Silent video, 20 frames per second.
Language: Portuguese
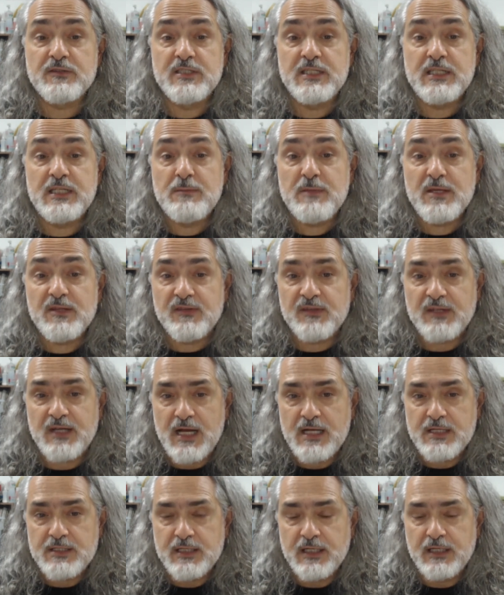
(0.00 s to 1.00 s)
de
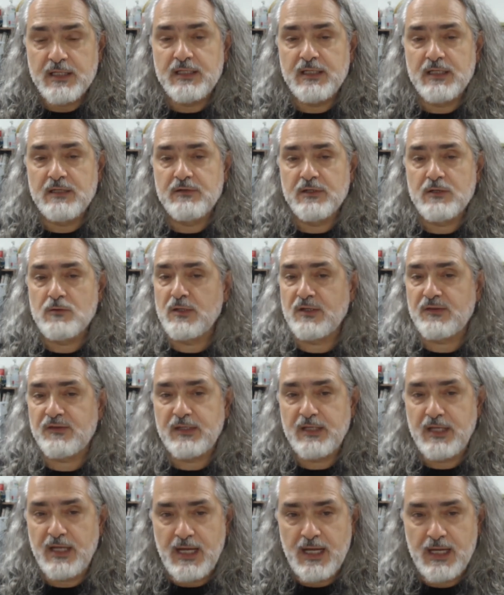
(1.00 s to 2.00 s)
inimizade que têm a ver com as
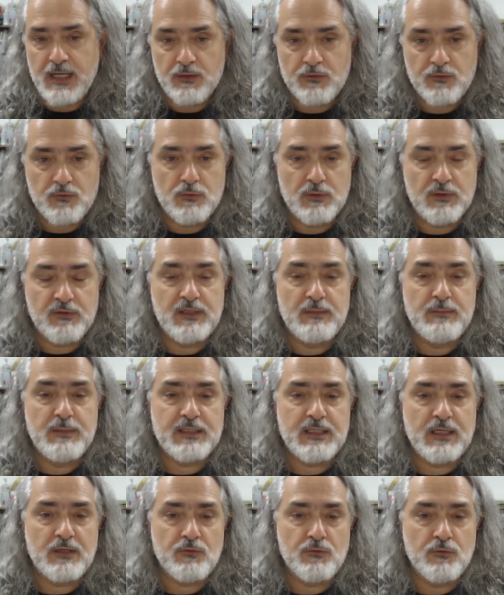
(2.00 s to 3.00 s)
guerras, com as
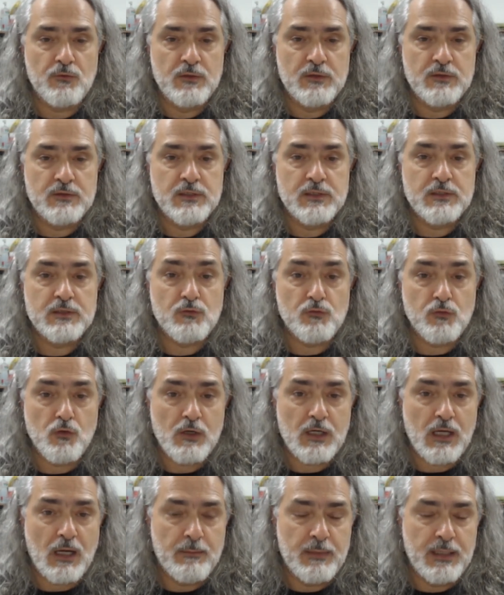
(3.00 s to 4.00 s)
limitações de
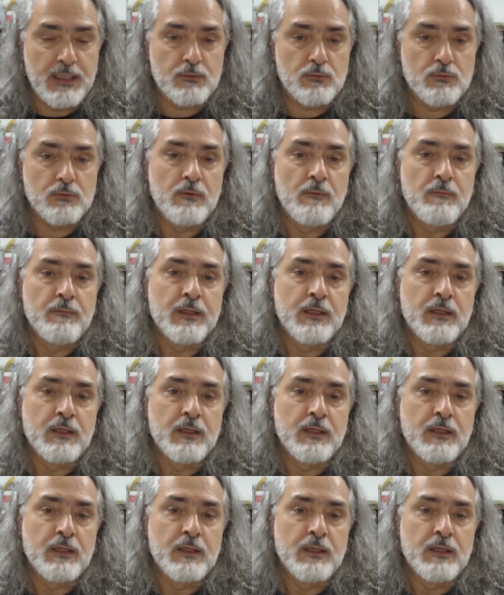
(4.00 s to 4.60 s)
deslocamento